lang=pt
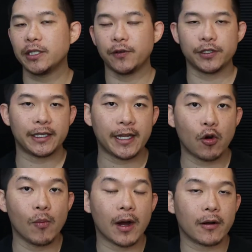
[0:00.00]
se você tem
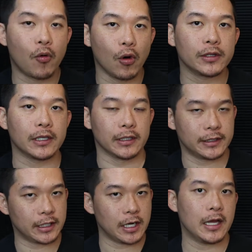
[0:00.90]
alguma conta,
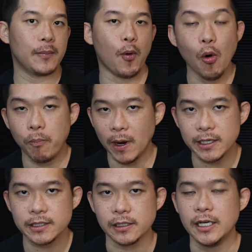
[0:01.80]
seja ela
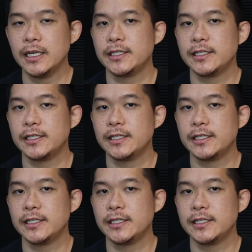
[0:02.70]
poupança,